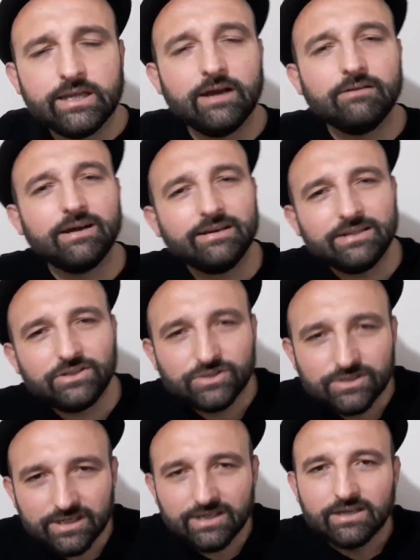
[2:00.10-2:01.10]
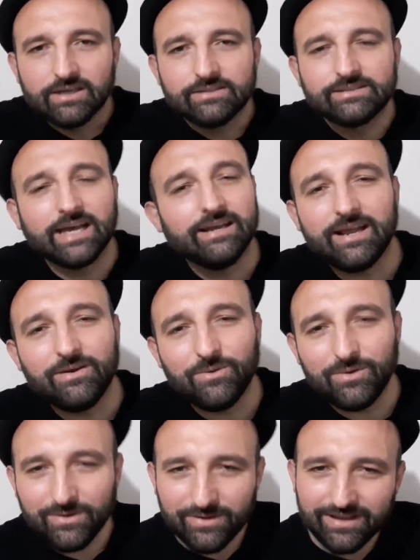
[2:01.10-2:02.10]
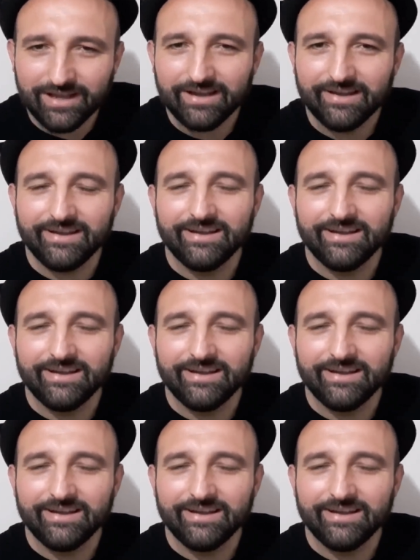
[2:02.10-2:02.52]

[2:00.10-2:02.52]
Ya kardeş sana ne oluyor ya?